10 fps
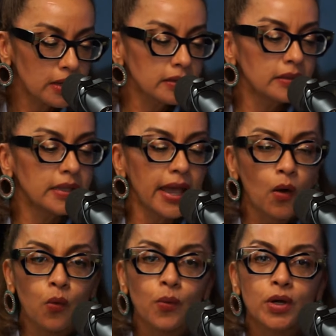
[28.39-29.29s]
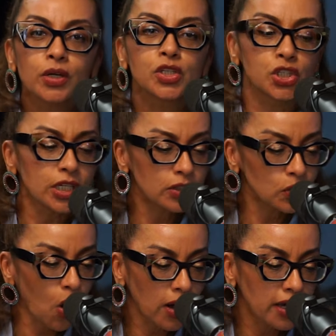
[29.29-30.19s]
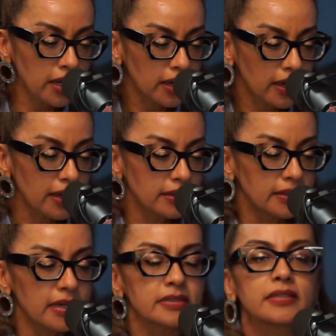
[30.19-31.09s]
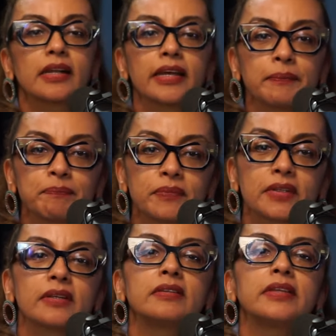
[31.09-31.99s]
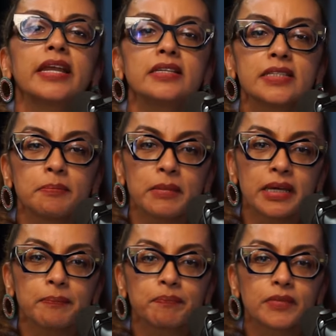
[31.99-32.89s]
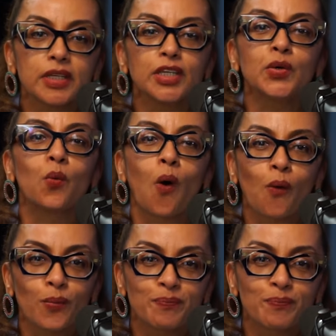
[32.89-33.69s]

NEL, TikTok, Nestlé, 13M e UOL.